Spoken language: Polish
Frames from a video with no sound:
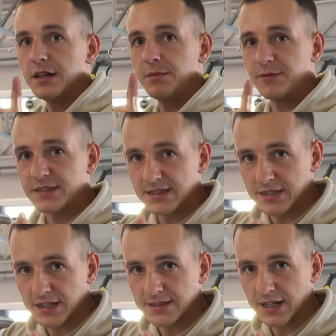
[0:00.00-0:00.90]
I
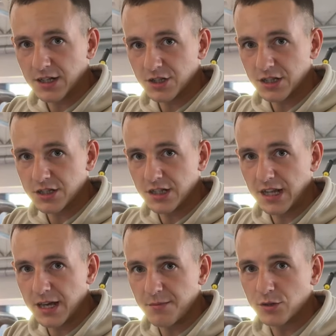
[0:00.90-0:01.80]
zasada jest taka, że też nie
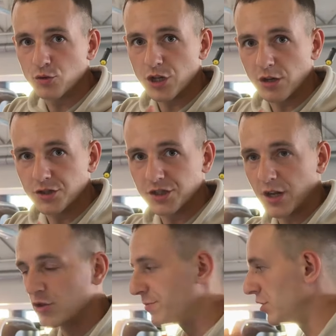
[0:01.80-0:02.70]
dajemy dużego
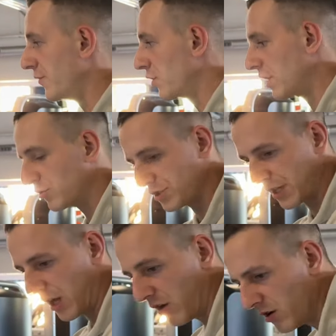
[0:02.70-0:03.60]
ciężaru, żeby to nie wyglądało coś
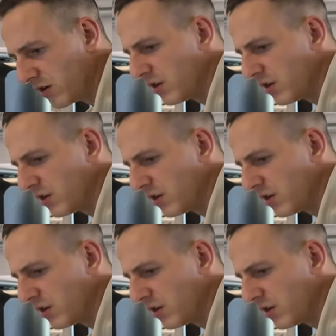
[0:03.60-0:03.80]
takiego.